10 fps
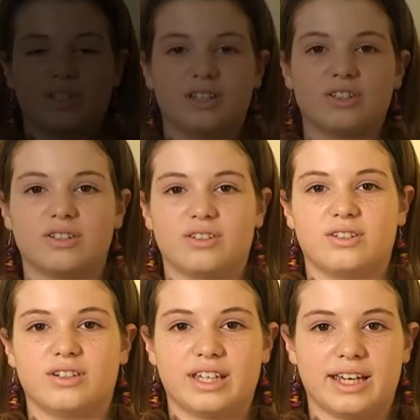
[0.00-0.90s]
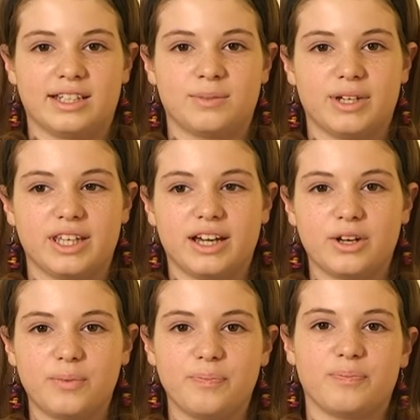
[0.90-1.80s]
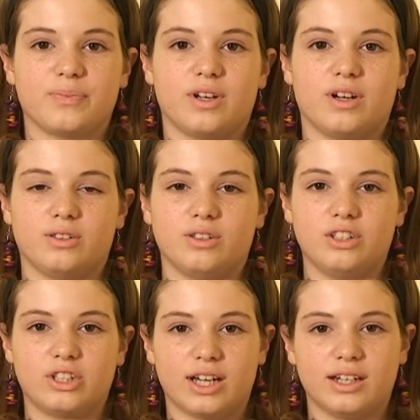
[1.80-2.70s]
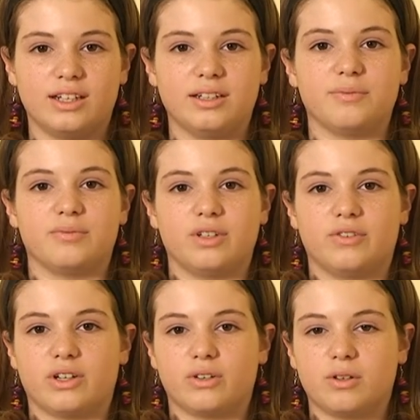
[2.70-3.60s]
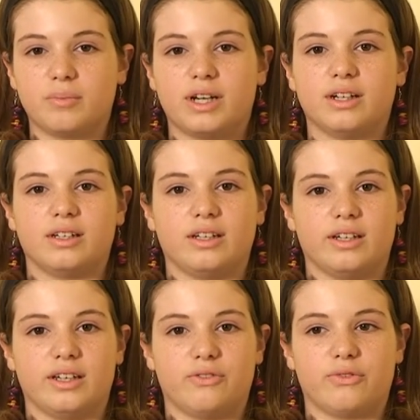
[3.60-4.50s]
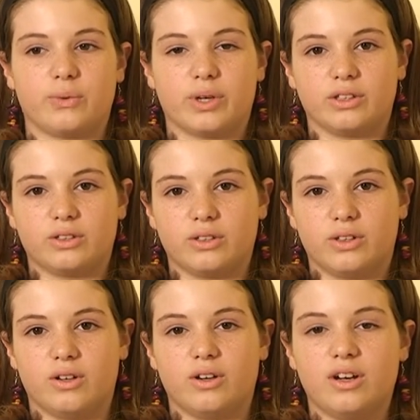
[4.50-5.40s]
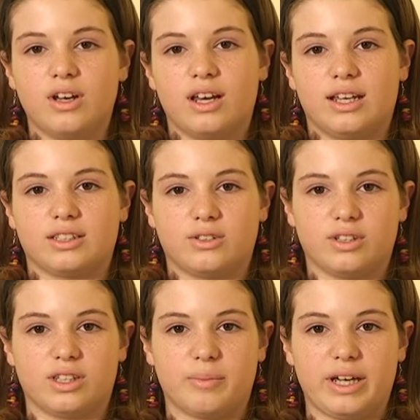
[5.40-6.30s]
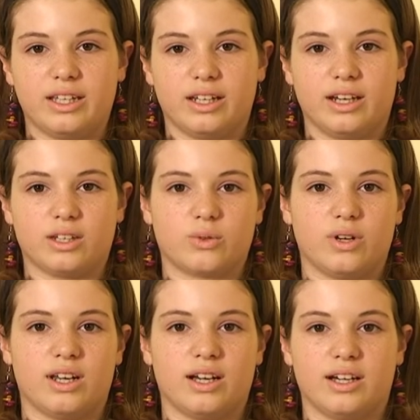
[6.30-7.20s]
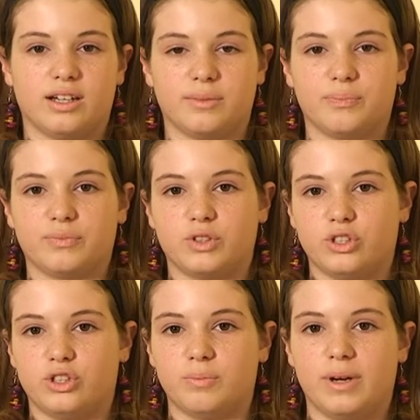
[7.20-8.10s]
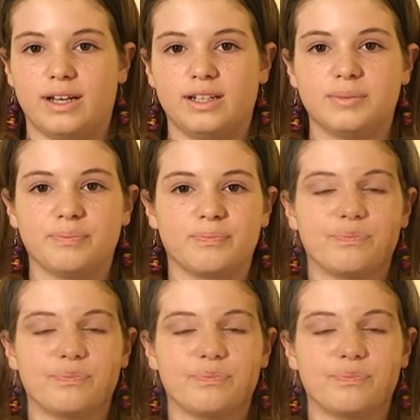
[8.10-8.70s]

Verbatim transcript: Io sono Chiara Spadaro, ho 12 anni, vivo a Roma e frequento la seconda media nella scuola Gigi Belli.